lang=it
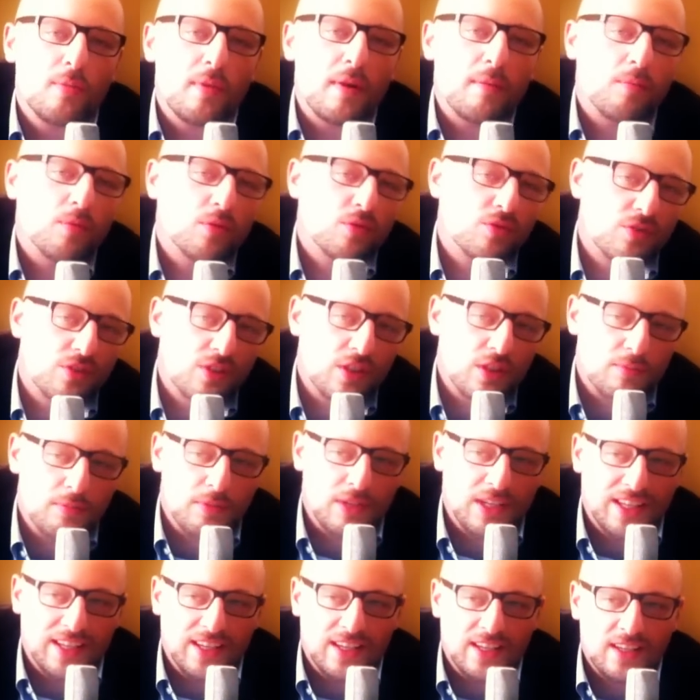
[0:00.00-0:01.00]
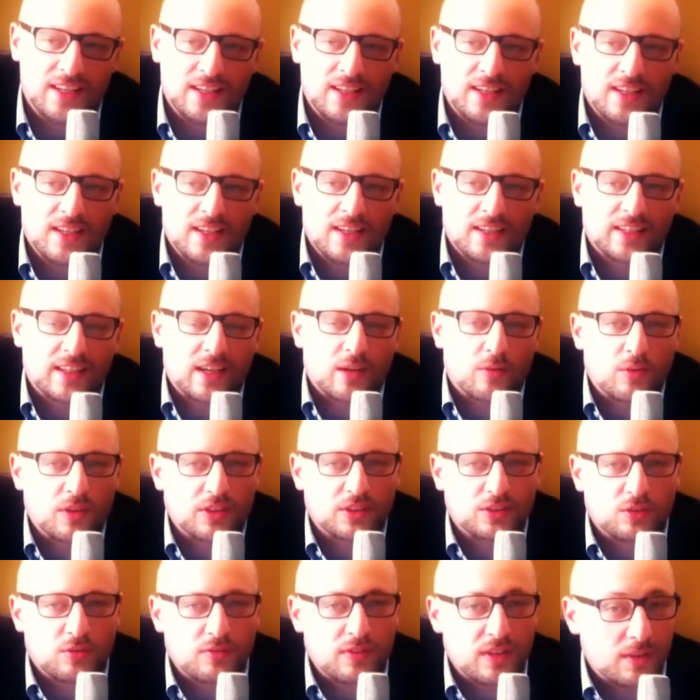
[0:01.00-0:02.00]
com'è possibile che
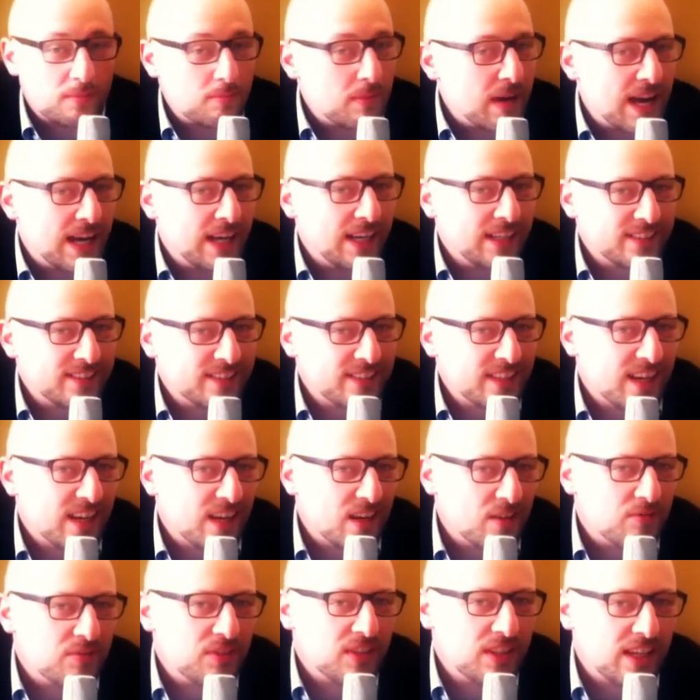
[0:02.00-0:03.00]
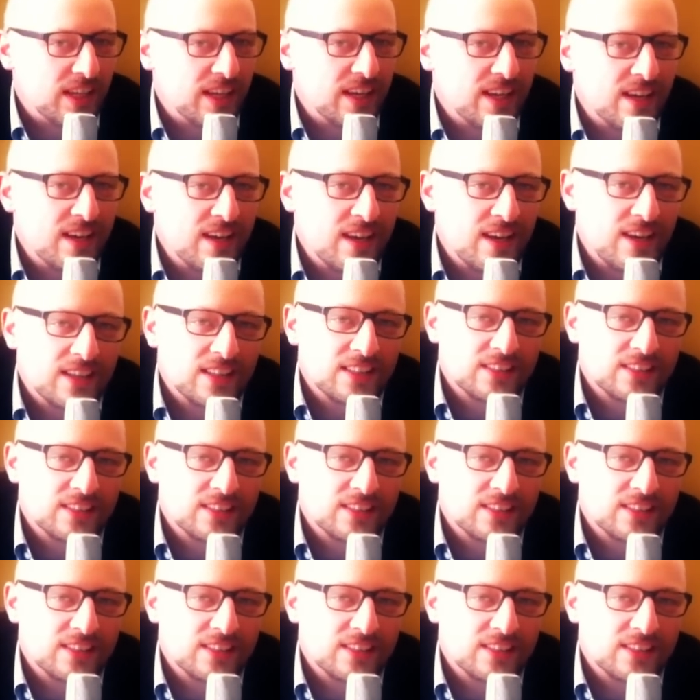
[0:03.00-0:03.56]
questo verbale sia alla fine